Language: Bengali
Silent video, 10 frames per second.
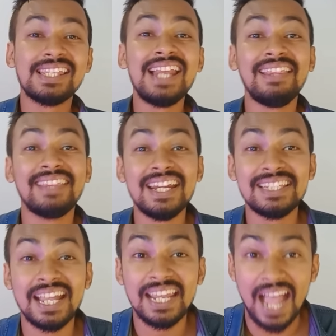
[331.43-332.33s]
হাসিনা দেশ
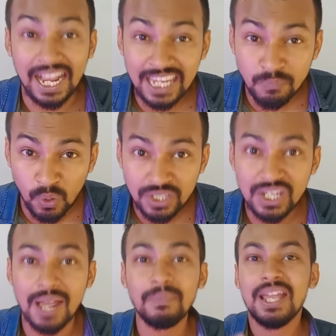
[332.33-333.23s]
ত্যাগের আগেই
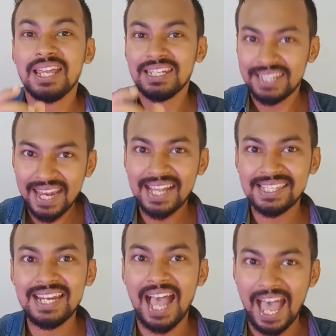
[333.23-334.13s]
বলেছিলাম শেখ
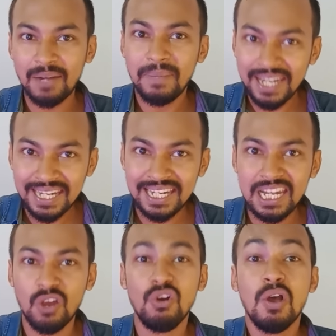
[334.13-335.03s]
হাসিনা হার মেনে
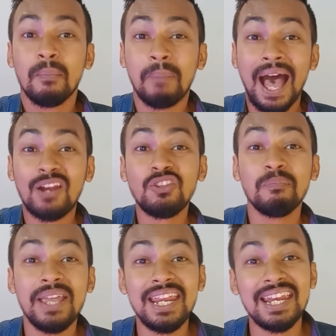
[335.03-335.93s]
নিলেও ভারত
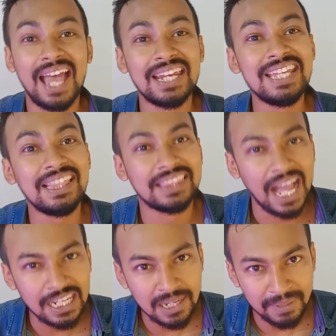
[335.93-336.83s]
মেনে না নিয়ে
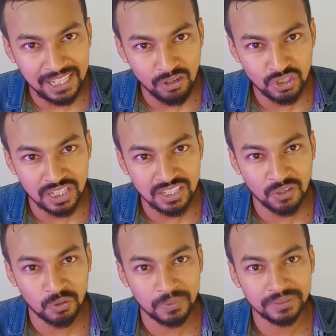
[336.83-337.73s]
দাঙ্গা বাঁধানোর চেষ্টা
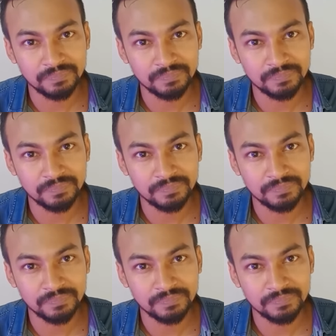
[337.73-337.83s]
করবে